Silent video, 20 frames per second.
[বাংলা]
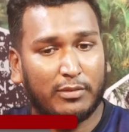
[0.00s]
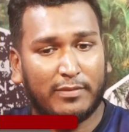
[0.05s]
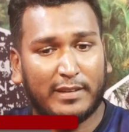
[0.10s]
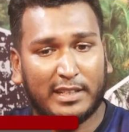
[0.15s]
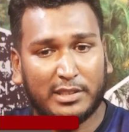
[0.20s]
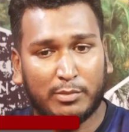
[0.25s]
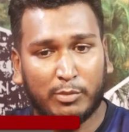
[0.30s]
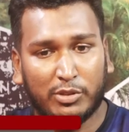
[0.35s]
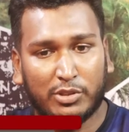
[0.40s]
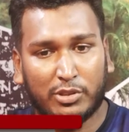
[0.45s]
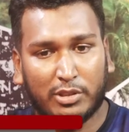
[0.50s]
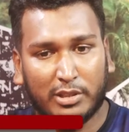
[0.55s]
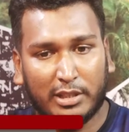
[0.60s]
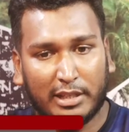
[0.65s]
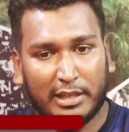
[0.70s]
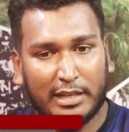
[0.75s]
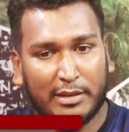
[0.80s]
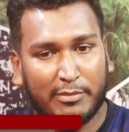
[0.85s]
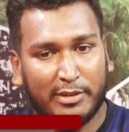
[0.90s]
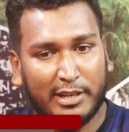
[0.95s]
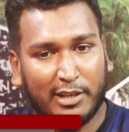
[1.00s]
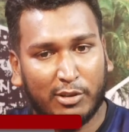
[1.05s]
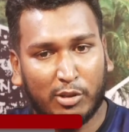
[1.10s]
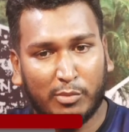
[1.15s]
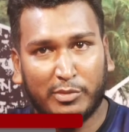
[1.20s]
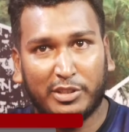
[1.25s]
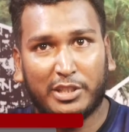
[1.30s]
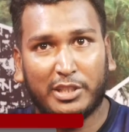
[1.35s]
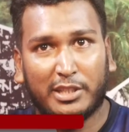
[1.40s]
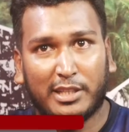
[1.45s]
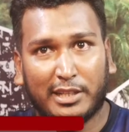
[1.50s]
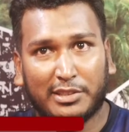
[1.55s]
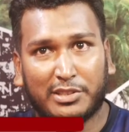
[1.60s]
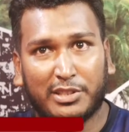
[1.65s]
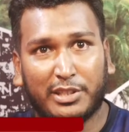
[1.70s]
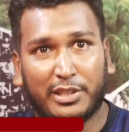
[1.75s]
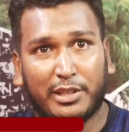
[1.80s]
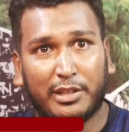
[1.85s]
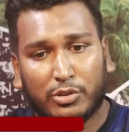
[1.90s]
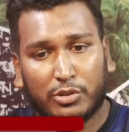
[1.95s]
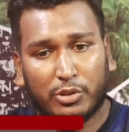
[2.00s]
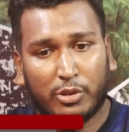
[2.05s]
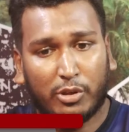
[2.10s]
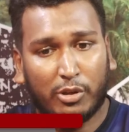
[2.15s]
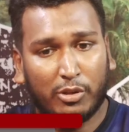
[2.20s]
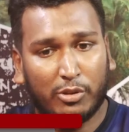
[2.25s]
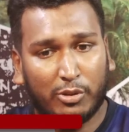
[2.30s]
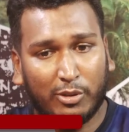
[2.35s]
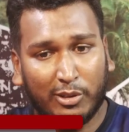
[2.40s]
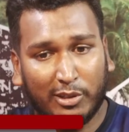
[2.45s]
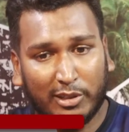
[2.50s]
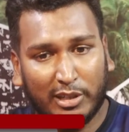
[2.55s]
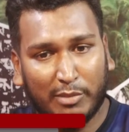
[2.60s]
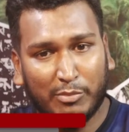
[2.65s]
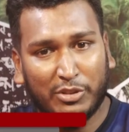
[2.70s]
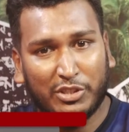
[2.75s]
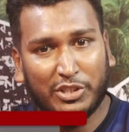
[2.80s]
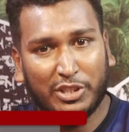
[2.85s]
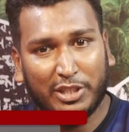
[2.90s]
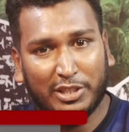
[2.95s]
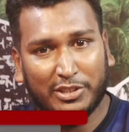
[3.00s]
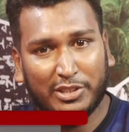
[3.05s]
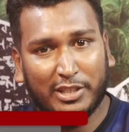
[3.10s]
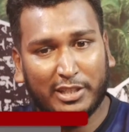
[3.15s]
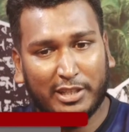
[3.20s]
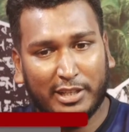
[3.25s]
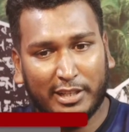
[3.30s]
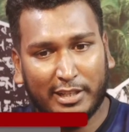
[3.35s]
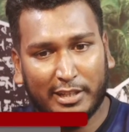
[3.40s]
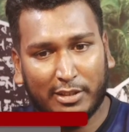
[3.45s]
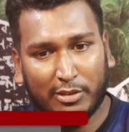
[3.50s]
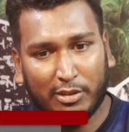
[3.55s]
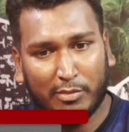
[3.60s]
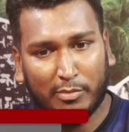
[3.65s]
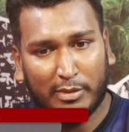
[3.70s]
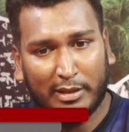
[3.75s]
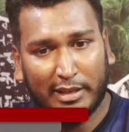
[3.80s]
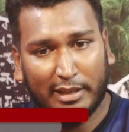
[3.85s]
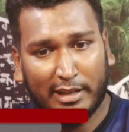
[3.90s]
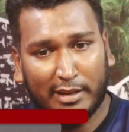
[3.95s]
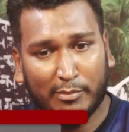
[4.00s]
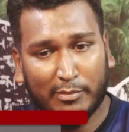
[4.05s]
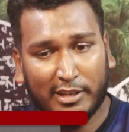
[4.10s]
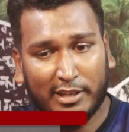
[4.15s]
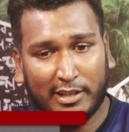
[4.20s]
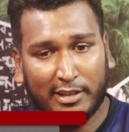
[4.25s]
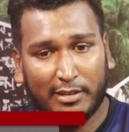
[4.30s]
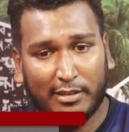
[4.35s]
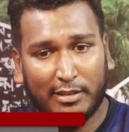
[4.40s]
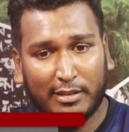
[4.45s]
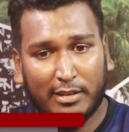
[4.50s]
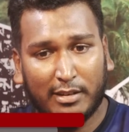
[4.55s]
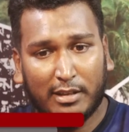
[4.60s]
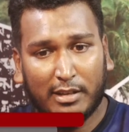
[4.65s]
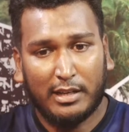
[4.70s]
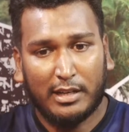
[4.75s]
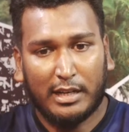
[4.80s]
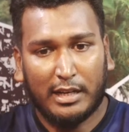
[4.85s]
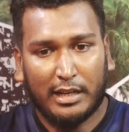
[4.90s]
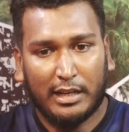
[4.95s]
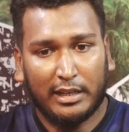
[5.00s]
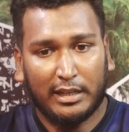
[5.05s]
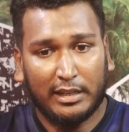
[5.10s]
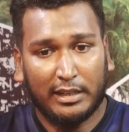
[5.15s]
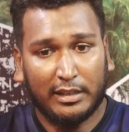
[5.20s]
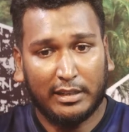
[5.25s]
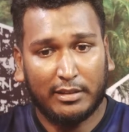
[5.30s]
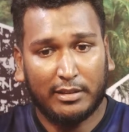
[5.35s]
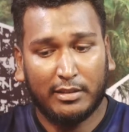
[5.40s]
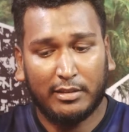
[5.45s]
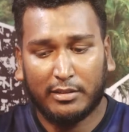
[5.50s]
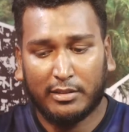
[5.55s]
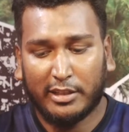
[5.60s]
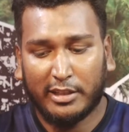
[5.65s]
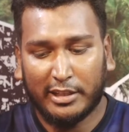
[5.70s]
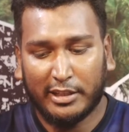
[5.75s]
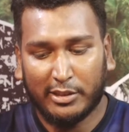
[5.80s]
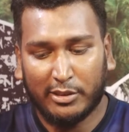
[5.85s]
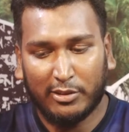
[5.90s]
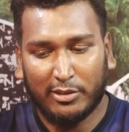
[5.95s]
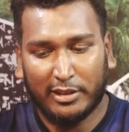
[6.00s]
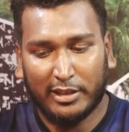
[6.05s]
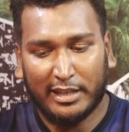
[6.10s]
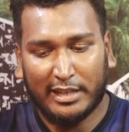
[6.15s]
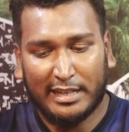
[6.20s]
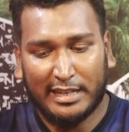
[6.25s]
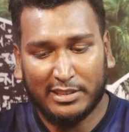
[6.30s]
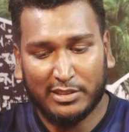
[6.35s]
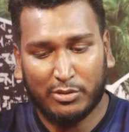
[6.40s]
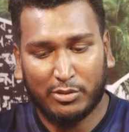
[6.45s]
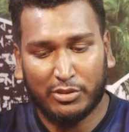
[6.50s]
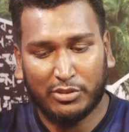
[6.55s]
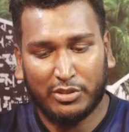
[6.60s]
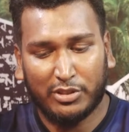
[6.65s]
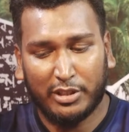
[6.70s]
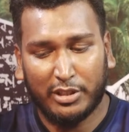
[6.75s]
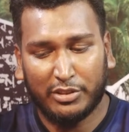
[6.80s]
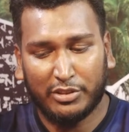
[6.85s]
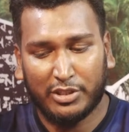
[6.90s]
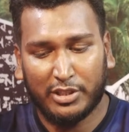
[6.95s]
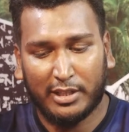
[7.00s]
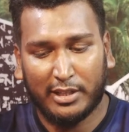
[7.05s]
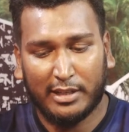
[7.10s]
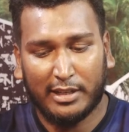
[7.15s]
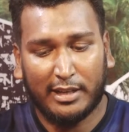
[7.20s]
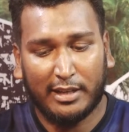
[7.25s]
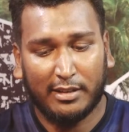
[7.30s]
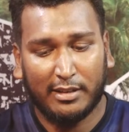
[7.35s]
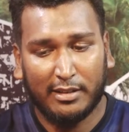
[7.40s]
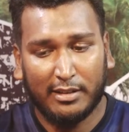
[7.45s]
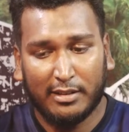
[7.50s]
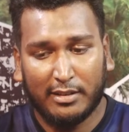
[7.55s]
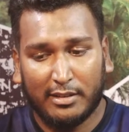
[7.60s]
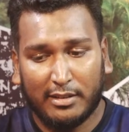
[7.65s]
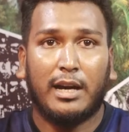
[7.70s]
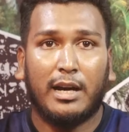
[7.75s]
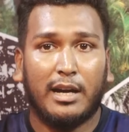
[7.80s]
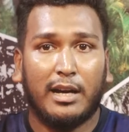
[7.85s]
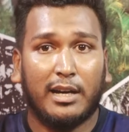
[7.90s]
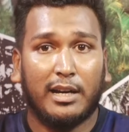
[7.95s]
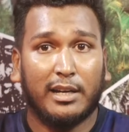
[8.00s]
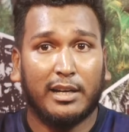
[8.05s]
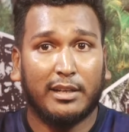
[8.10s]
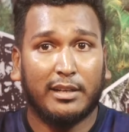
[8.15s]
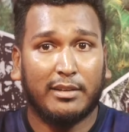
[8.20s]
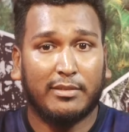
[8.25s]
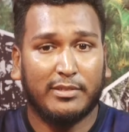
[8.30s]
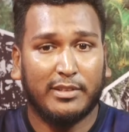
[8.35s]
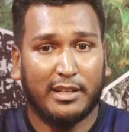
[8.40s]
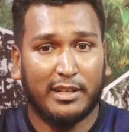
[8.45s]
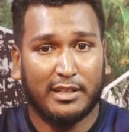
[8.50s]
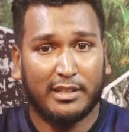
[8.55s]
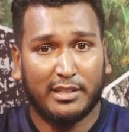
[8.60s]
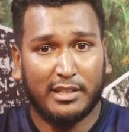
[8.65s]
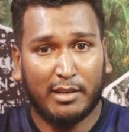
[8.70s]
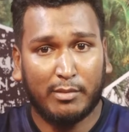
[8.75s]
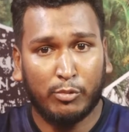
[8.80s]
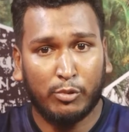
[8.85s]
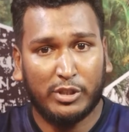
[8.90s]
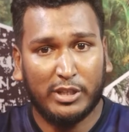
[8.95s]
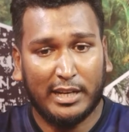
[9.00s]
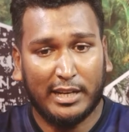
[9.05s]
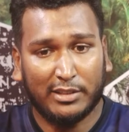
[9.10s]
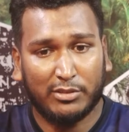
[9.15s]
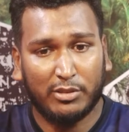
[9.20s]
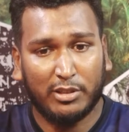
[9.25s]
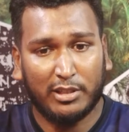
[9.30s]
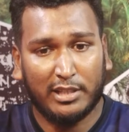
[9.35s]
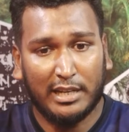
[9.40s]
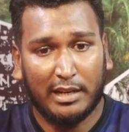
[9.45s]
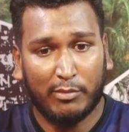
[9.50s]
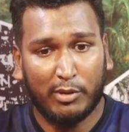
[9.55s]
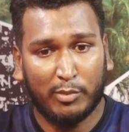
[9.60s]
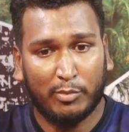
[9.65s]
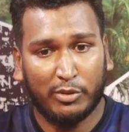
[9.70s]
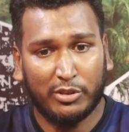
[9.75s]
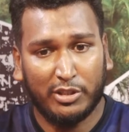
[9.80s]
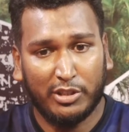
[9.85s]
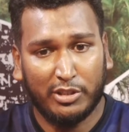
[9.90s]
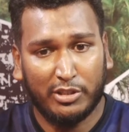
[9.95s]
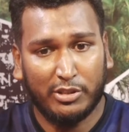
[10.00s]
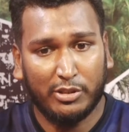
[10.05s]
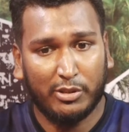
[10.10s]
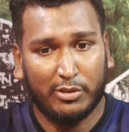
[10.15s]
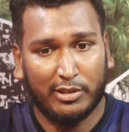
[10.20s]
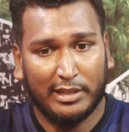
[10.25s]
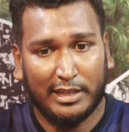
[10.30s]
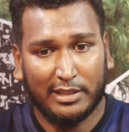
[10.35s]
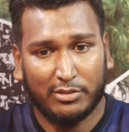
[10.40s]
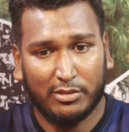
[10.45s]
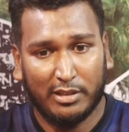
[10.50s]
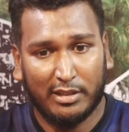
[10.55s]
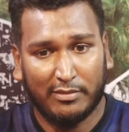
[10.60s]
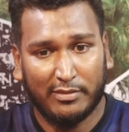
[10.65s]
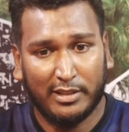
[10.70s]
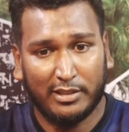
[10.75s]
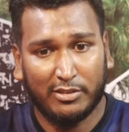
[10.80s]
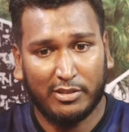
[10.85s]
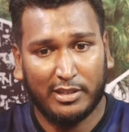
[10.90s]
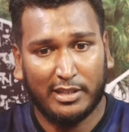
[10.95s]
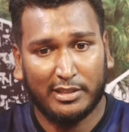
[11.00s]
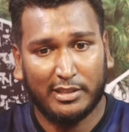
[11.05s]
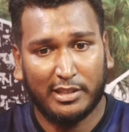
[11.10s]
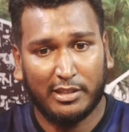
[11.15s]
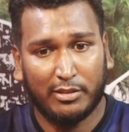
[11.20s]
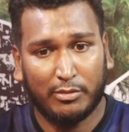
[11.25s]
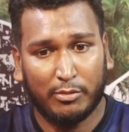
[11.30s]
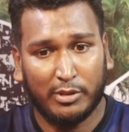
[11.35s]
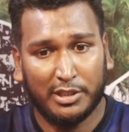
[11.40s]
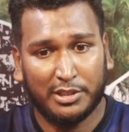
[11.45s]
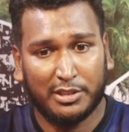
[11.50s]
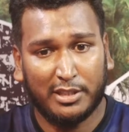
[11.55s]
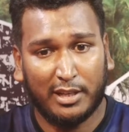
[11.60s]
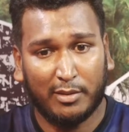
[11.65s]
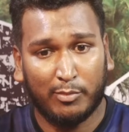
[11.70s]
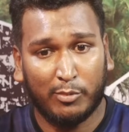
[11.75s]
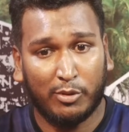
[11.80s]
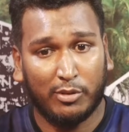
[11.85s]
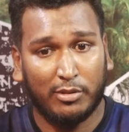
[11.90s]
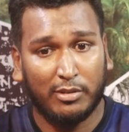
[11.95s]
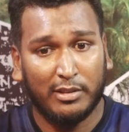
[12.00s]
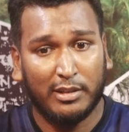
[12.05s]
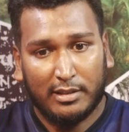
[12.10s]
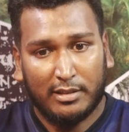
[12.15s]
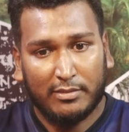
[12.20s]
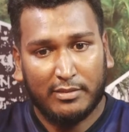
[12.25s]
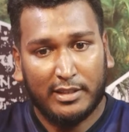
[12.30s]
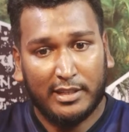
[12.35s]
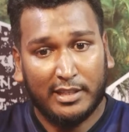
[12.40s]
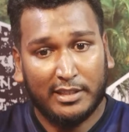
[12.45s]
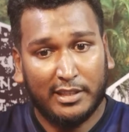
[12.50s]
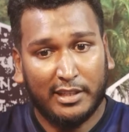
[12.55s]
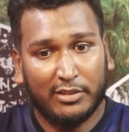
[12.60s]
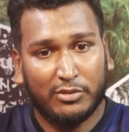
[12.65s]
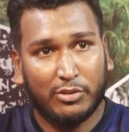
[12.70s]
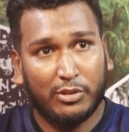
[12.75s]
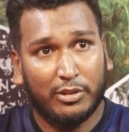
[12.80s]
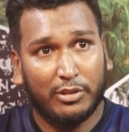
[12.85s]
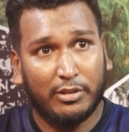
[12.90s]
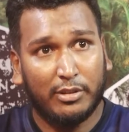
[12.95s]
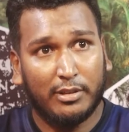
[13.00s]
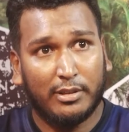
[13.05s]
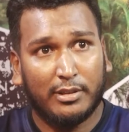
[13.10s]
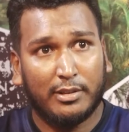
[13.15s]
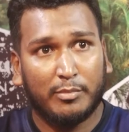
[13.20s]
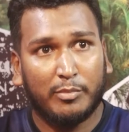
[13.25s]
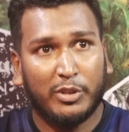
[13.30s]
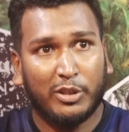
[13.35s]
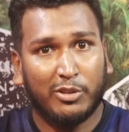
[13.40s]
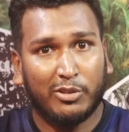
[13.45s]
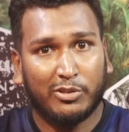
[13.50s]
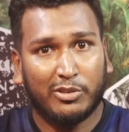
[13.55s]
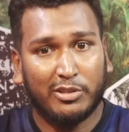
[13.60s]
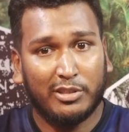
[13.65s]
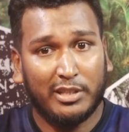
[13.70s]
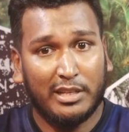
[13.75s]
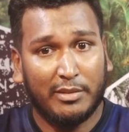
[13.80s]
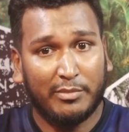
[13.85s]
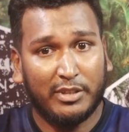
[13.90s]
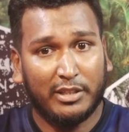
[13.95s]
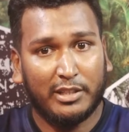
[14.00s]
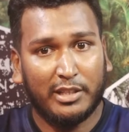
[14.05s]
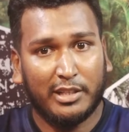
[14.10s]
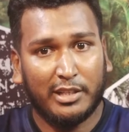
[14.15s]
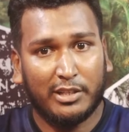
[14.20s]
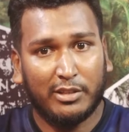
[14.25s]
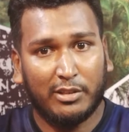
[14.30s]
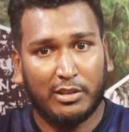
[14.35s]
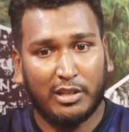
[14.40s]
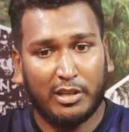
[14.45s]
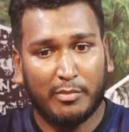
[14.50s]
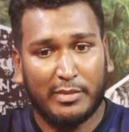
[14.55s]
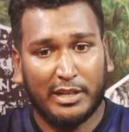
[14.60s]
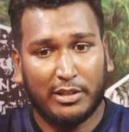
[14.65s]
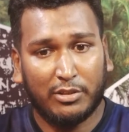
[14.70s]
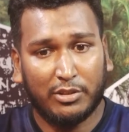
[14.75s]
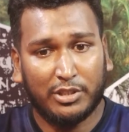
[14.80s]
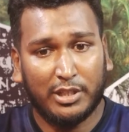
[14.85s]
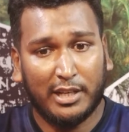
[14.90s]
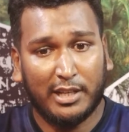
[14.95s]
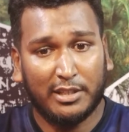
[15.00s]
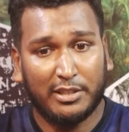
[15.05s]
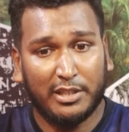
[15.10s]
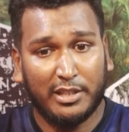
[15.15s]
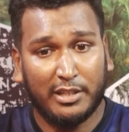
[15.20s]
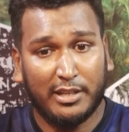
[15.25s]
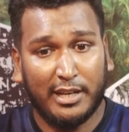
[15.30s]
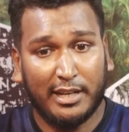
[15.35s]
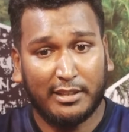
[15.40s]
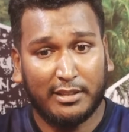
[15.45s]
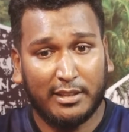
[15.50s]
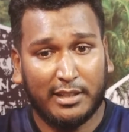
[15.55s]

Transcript: পাঁচ বছর থেকে আমরা কমিটিতে আছি সড়কস্থল লগে মিশে গেছে ক্রিকেটের আমরা আর ক্রিকেটের লগে কাজ করছি ইনশাল্লাহ আর আপনারা যারা ভোটার আসুন ক্লাবের প্রতিনিধি সকল আসুন আপনাদের কাছে রিকোয়েস্ট থাকবো আপনারা দেখছেন বিগত দিন আমি ক্রিকেটের লগে মাঠে সারা দিন রাত